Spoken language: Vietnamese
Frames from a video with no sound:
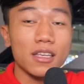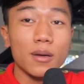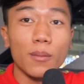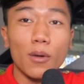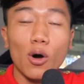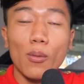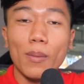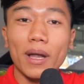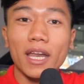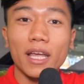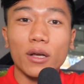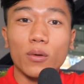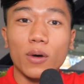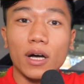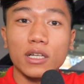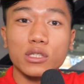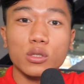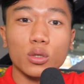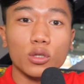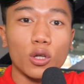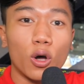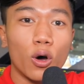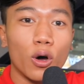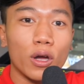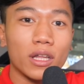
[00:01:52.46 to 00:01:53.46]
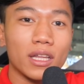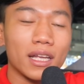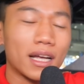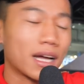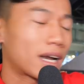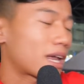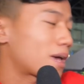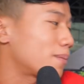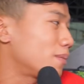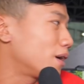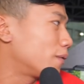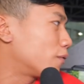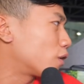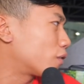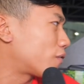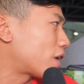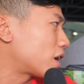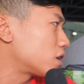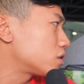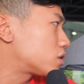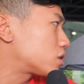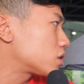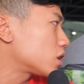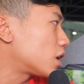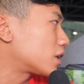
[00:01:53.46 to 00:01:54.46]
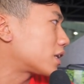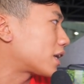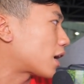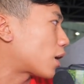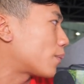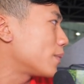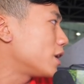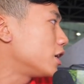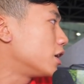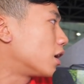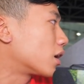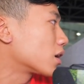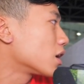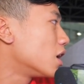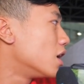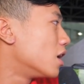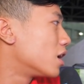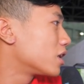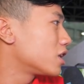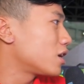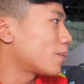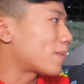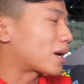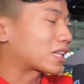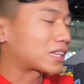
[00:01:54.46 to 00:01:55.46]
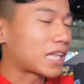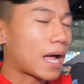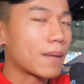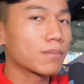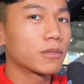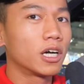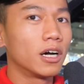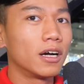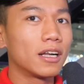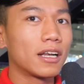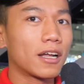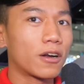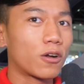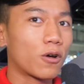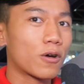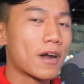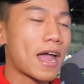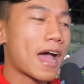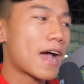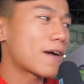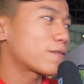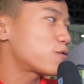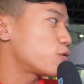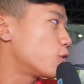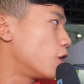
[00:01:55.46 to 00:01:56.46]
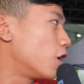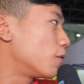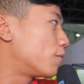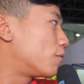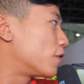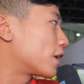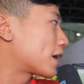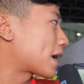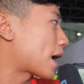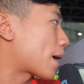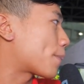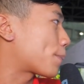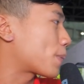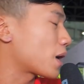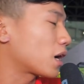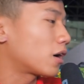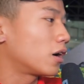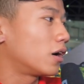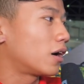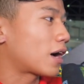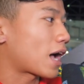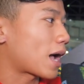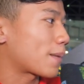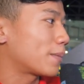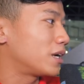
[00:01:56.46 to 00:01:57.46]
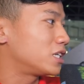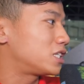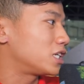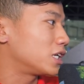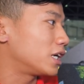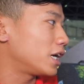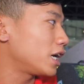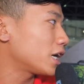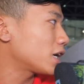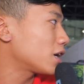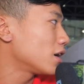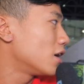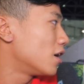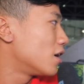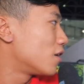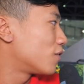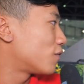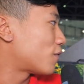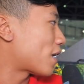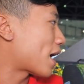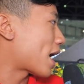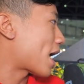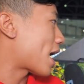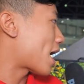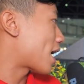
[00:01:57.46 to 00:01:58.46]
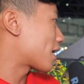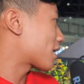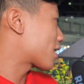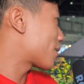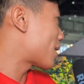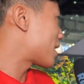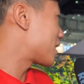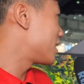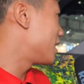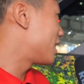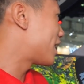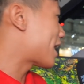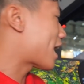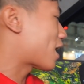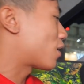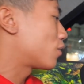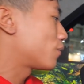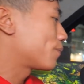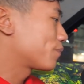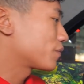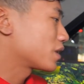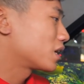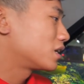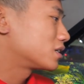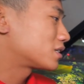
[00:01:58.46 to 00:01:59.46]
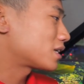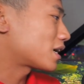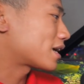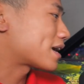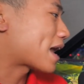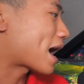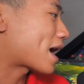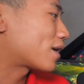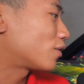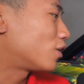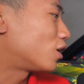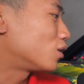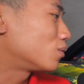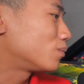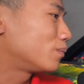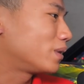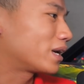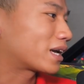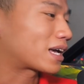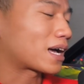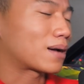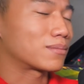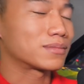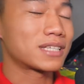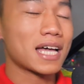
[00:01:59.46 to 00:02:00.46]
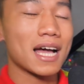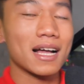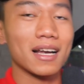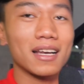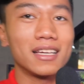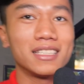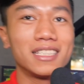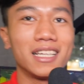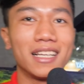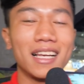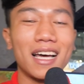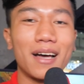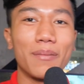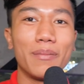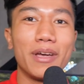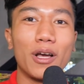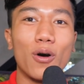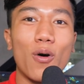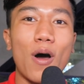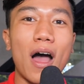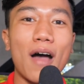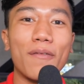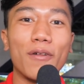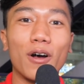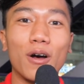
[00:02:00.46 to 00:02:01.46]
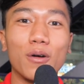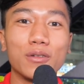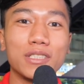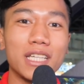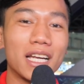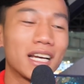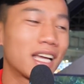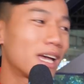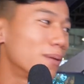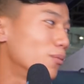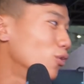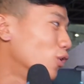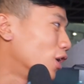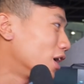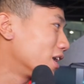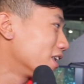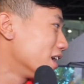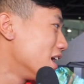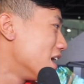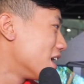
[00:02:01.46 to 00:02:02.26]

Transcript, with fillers: những mẫu màn hình của Asus thôi thì cái này mình vẫn chưa thể nào biết được nhưng mà tạm thời là nó đang phù hợp với cả PG279X và các bạn như thế nào rất là đã đúng không? Mình cảm giác đấy chính là mình hòa vào không gian game luôn.